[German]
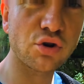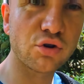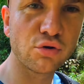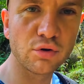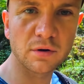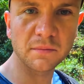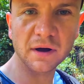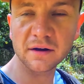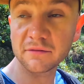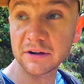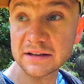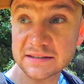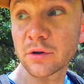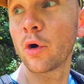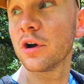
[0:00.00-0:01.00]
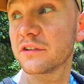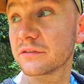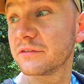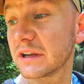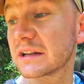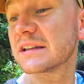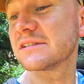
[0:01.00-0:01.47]
schön kühl mal, weil es
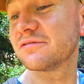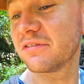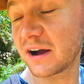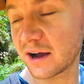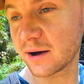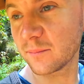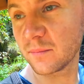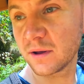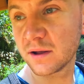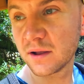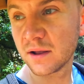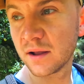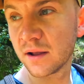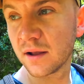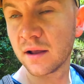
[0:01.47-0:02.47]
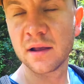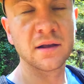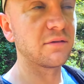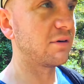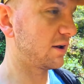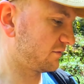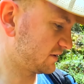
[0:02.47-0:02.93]
heute wirklich warm,
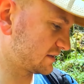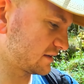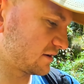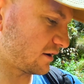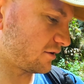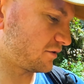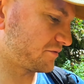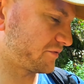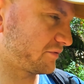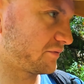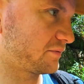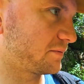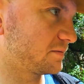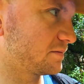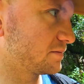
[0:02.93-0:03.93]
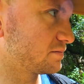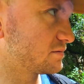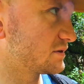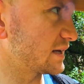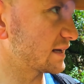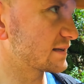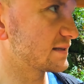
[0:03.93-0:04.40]
weil wir sind auf
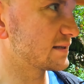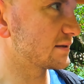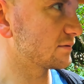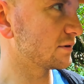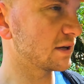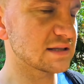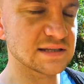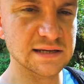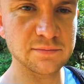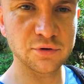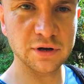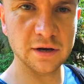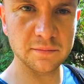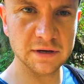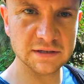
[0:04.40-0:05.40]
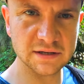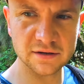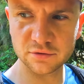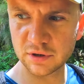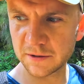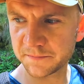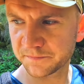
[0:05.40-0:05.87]
600, 700 Meter
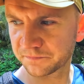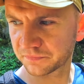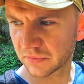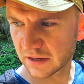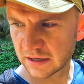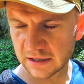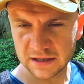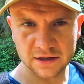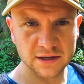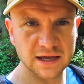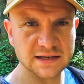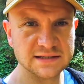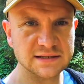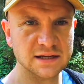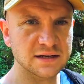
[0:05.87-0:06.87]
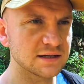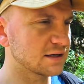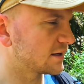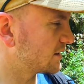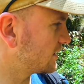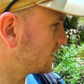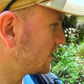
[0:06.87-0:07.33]
nur. Gestern, äh,
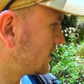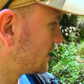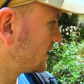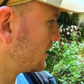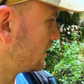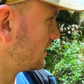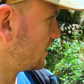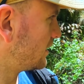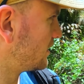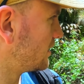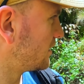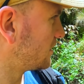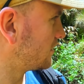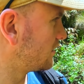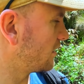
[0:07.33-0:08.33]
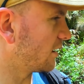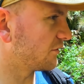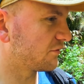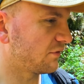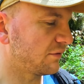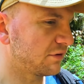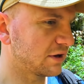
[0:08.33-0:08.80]
ja,
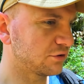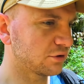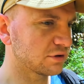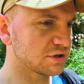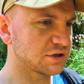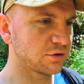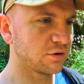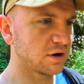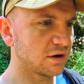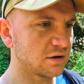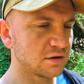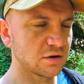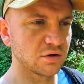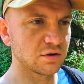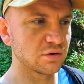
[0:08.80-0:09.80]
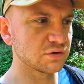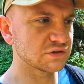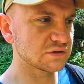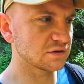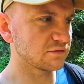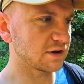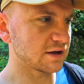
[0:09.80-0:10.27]
es waren wir ja deutlich höher.
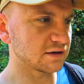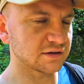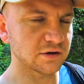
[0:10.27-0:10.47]
Höchste war ja